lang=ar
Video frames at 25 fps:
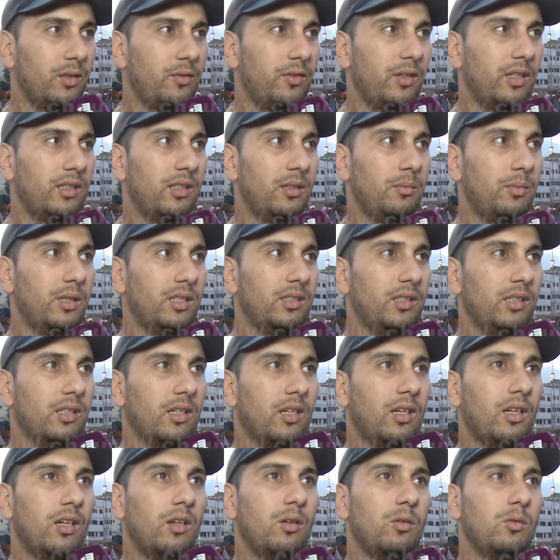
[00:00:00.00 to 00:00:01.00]
في هذه
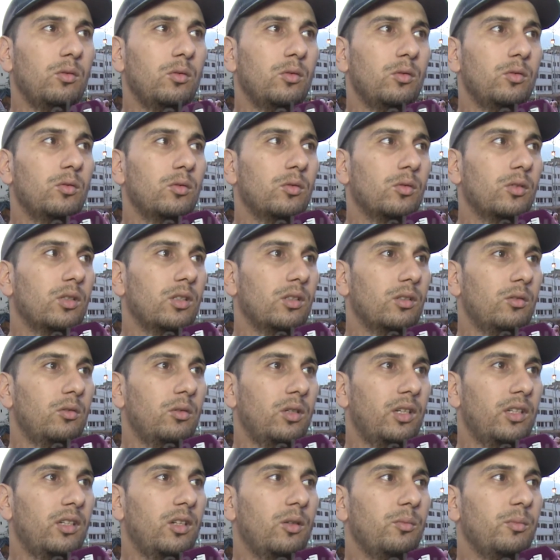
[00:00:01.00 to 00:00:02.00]
البادره
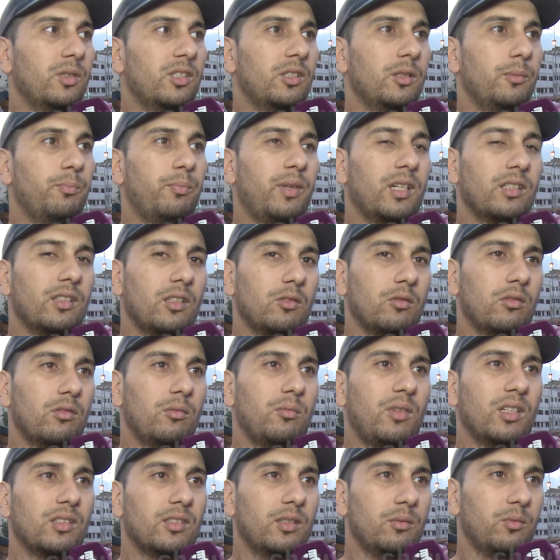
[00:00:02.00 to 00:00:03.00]
وكنقول انهم باش يبارطاجيو
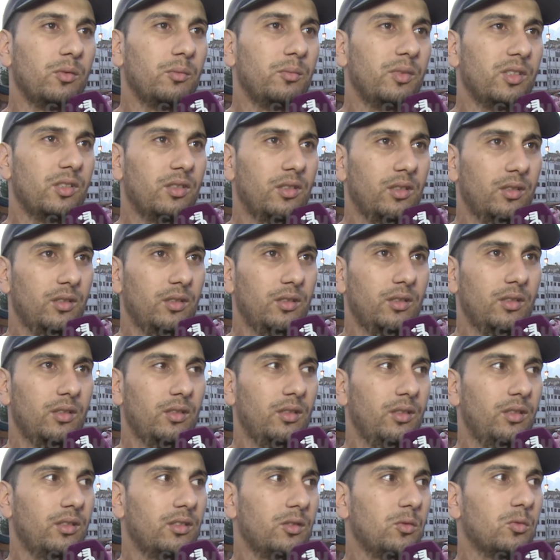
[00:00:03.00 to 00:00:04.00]
الماكسيموم باش
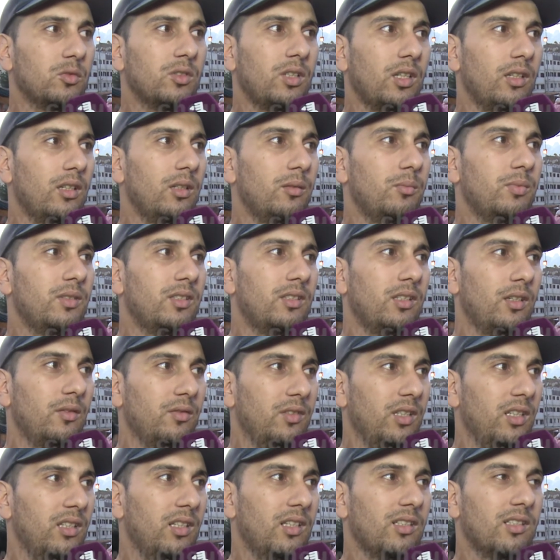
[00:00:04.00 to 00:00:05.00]
توصل بزاف
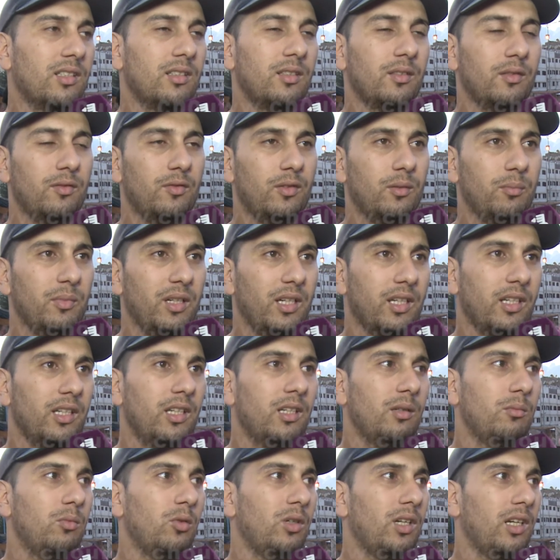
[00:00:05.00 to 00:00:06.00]
ديال الناس في
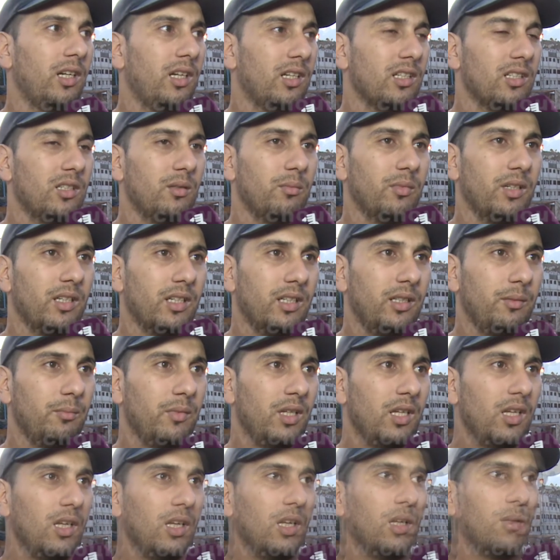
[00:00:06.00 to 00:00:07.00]
المغرب ولا خارج المغرب
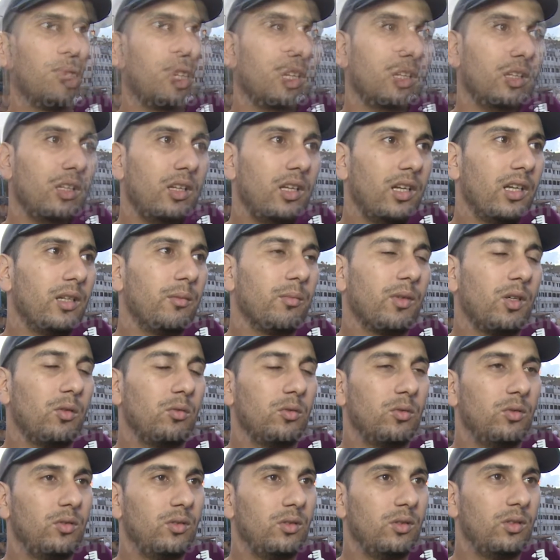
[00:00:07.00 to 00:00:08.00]
ان شاء الله غنبقاو
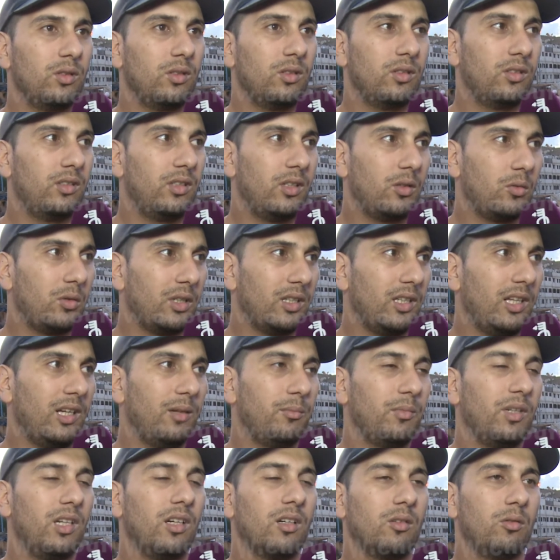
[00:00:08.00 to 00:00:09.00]
نديروا هذه
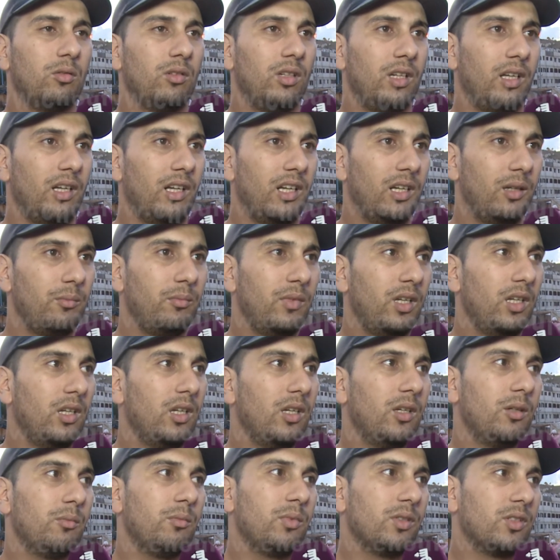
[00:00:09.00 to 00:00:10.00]
الحمله كل عام
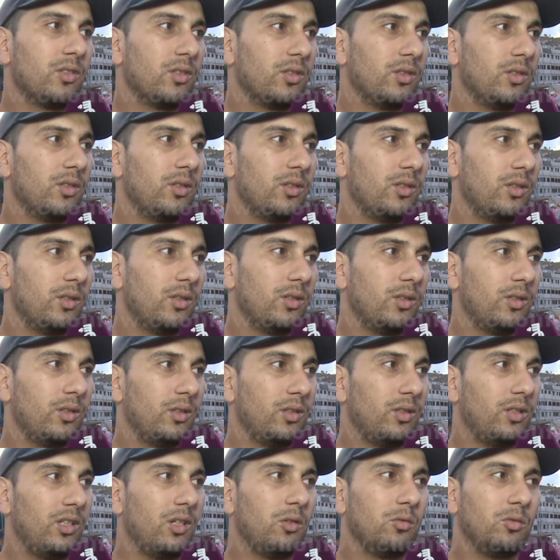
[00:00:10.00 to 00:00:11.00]
باش
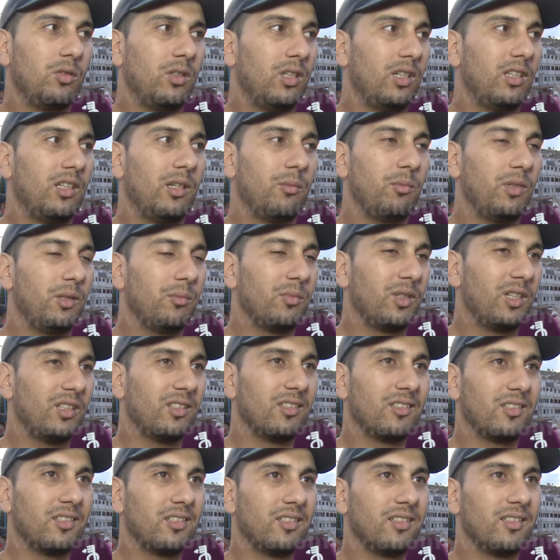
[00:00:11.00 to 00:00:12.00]
آه، نعاودوا لان ما
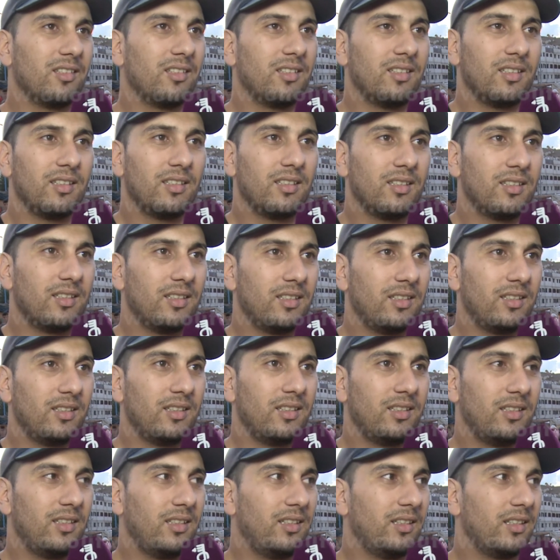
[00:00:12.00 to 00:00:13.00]
يمكنش
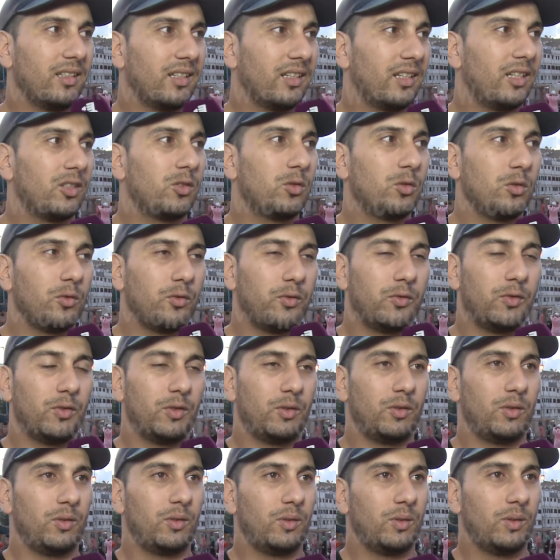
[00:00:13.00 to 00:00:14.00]
آه، كتشوف
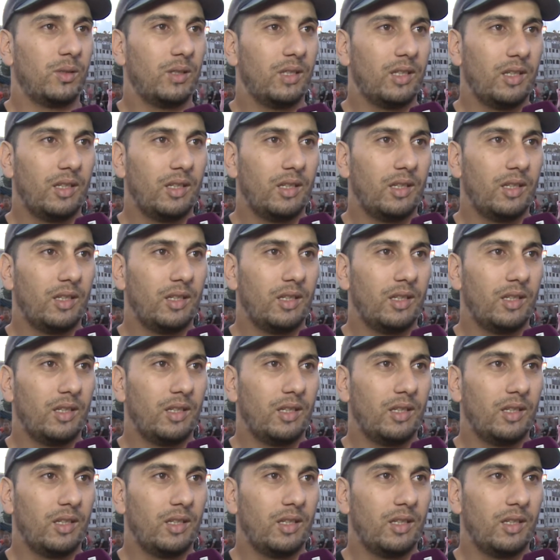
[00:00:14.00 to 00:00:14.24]
آه،